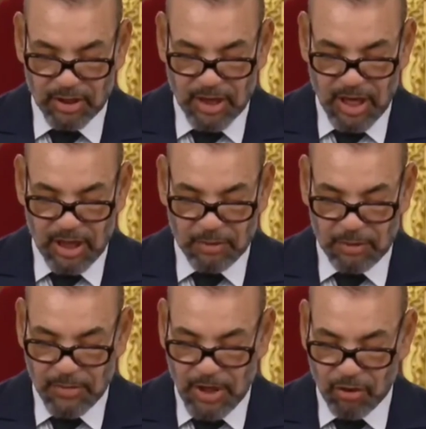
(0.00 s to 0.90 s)

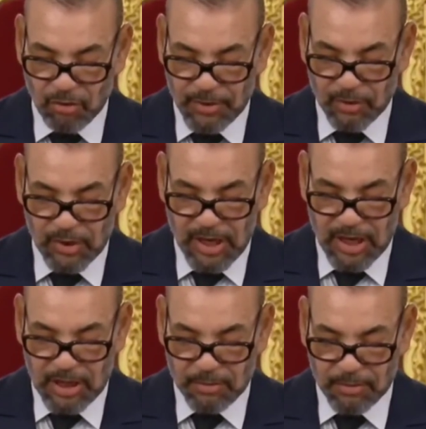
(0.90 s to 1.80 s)
دائما ما يبهر
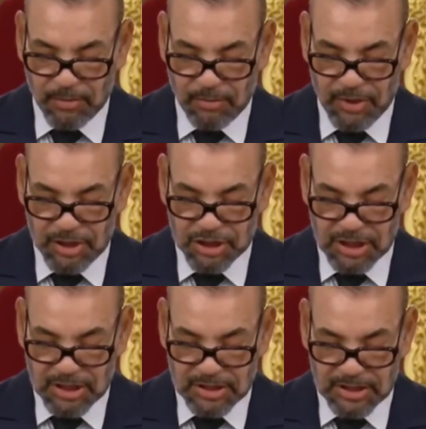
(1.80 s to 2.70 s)
العالم
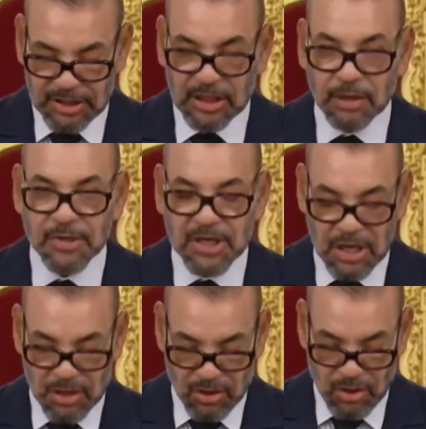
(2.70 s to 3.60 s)
بإنجازات
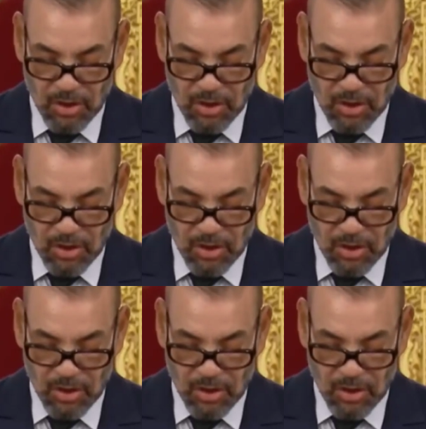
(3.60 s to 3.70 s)
كبيرة